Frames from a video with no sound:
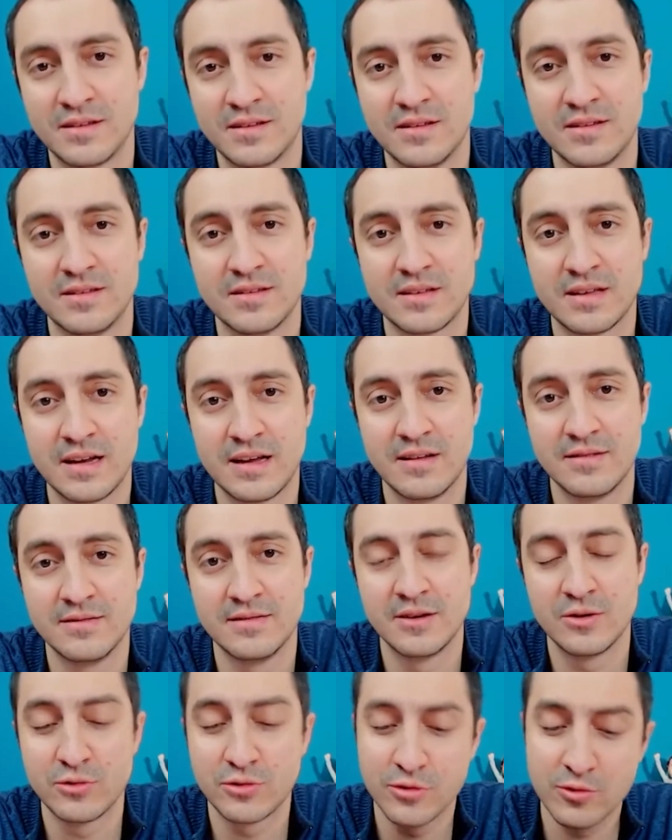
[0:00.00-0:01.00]
que escreve,
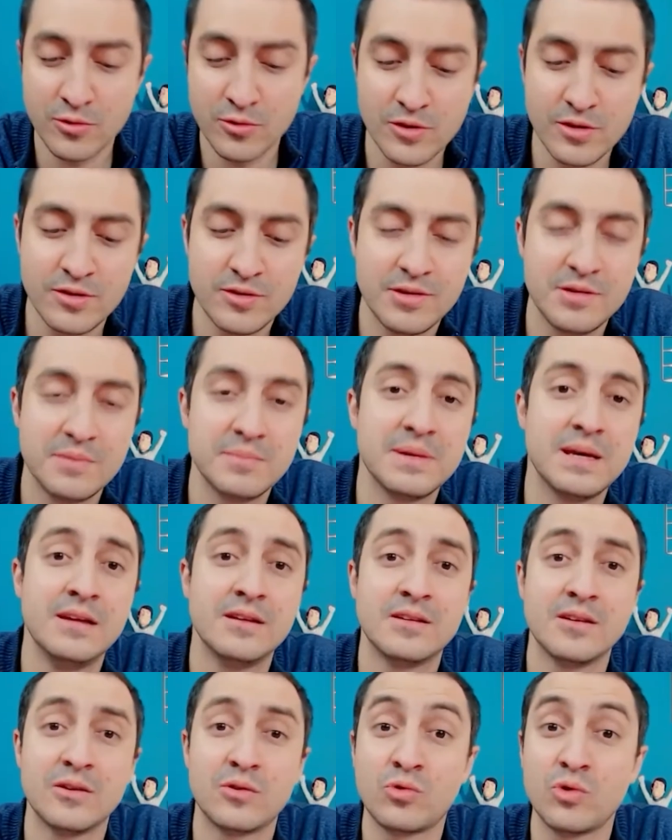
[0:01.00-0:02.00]
é o seu
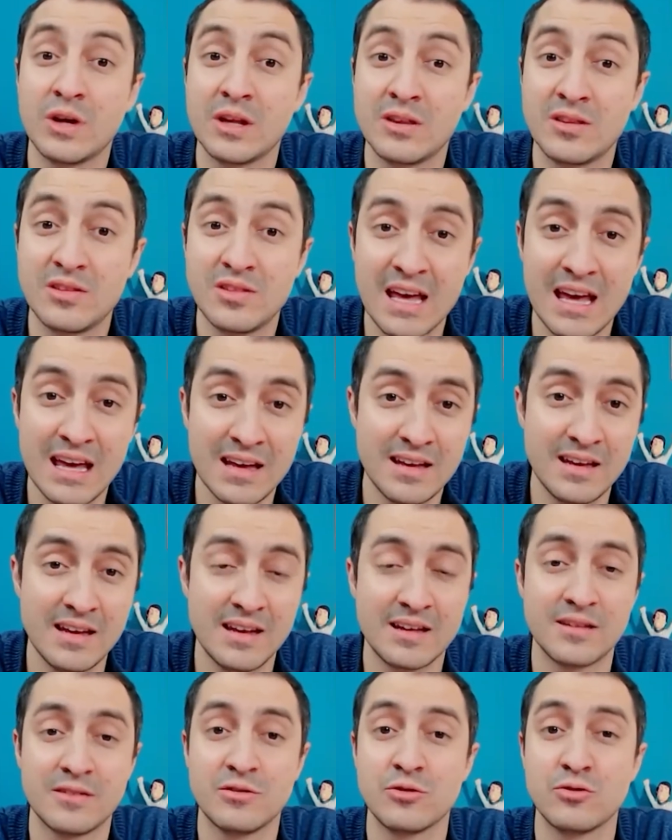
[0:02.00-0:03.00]
conhecimento, é a sua
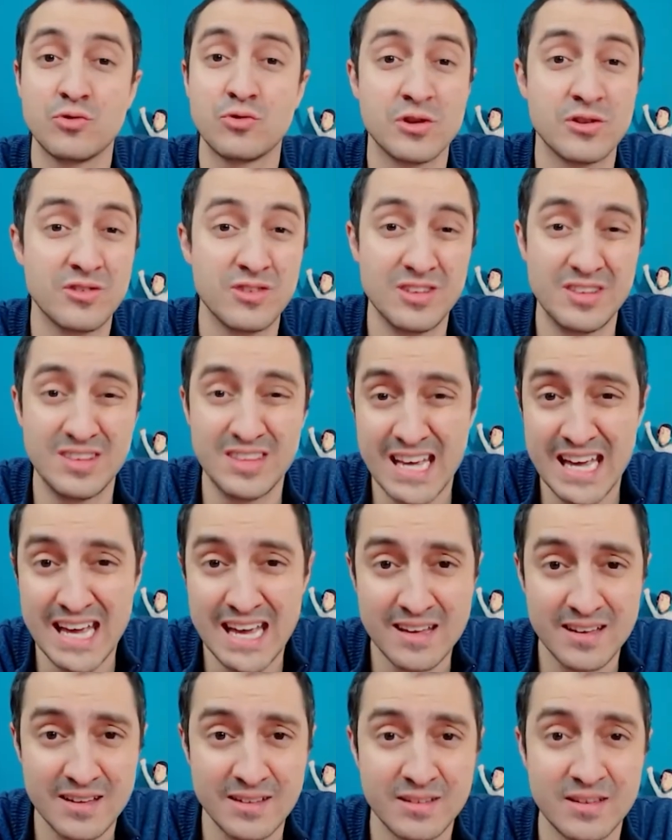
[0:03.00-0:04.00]
técnica, são as suas
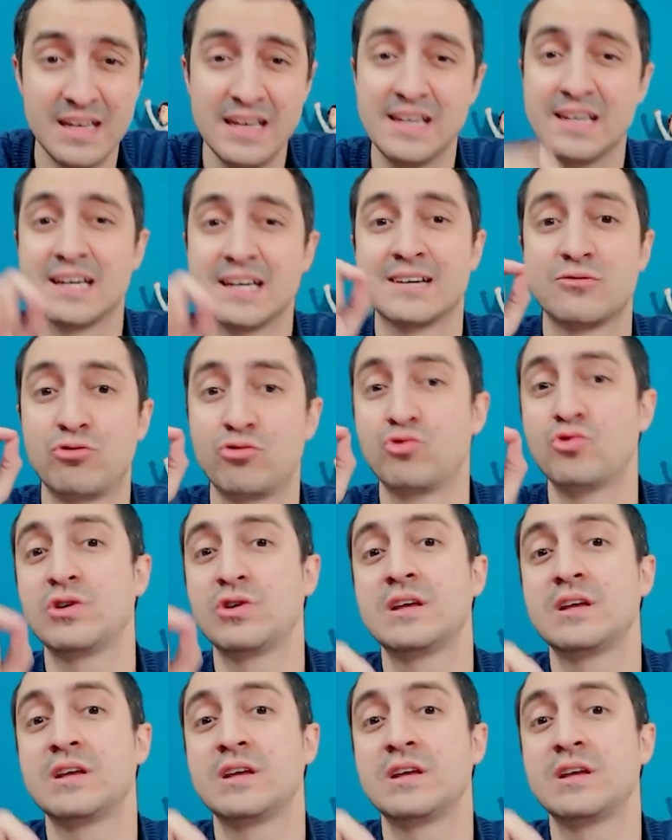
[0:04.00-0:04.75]
ideias, a sua